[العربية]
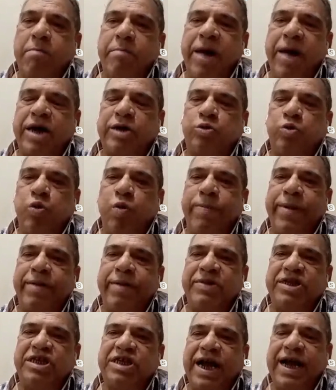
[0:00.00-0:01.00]
مكتوبا
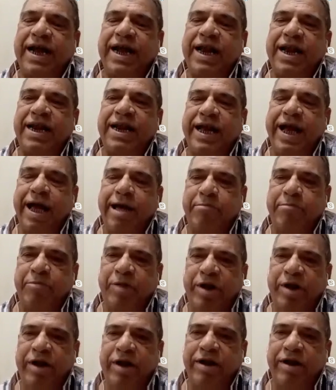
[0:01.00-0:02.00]
بشكل
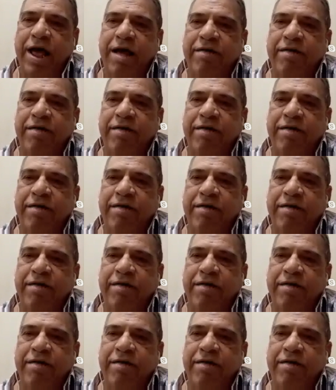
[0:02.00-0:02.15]
كامل